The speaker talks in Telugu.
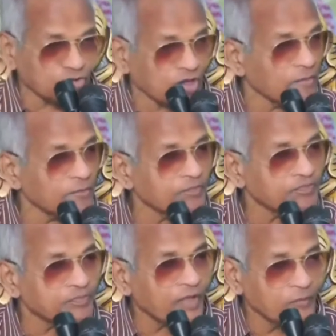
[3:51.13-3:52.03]
తగ్గుతాయి
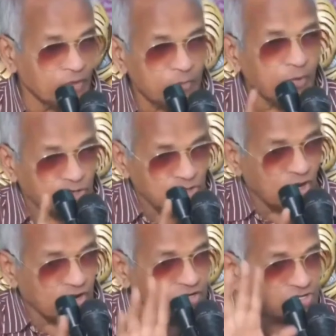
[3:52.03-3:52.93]
మీరు
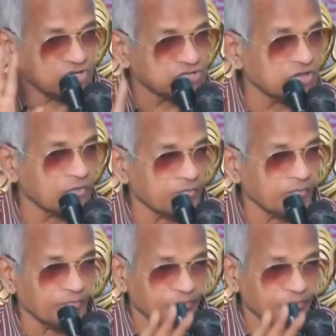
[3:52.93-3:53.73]
పట్టుదలగా చేస్తే